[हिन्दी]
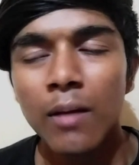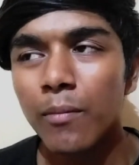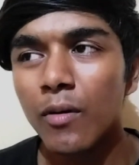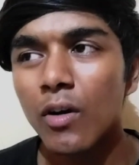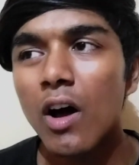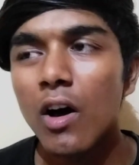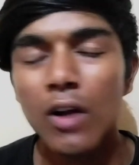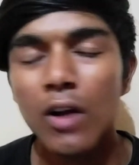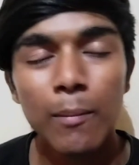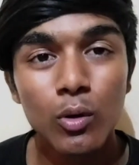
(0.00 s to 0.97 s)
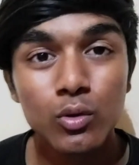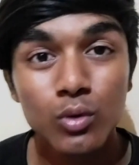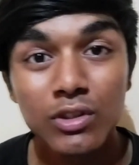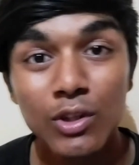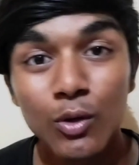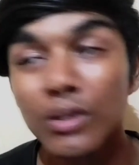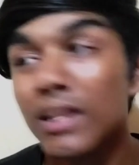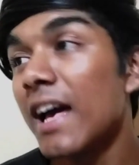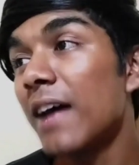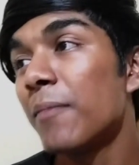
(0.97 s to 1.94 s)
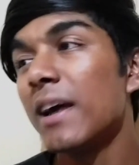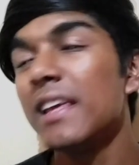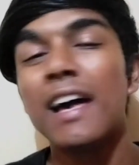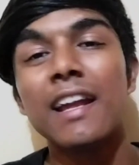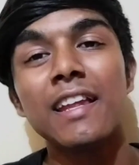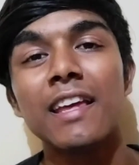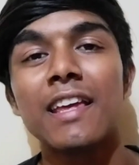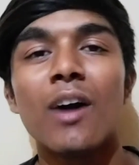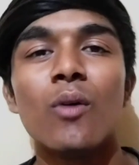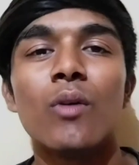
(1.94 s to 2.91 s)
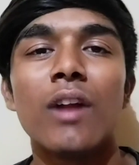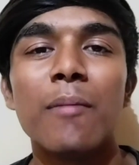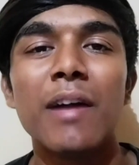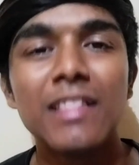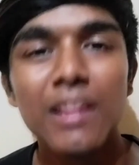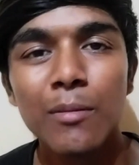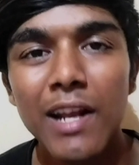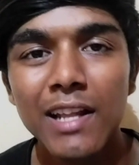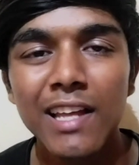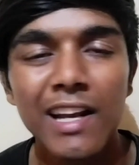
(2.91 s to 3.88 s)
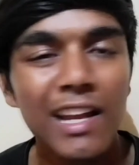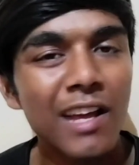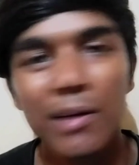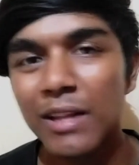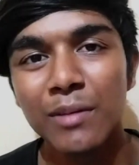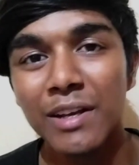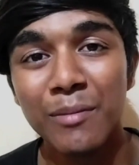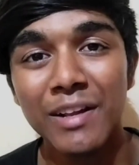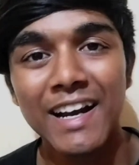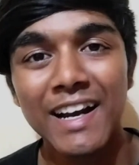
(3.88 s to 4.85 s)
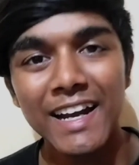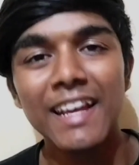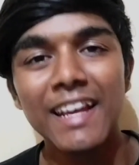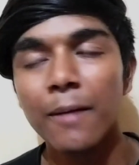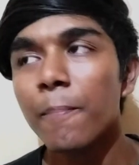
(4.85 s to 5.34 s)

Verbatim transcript: पर तो और आप लोग सोचते हो कि यार भाई यार ये क्या हो रहा है भाई इतनी मेहनत करने के बाद भी नहीं मिल रहा है ठीक है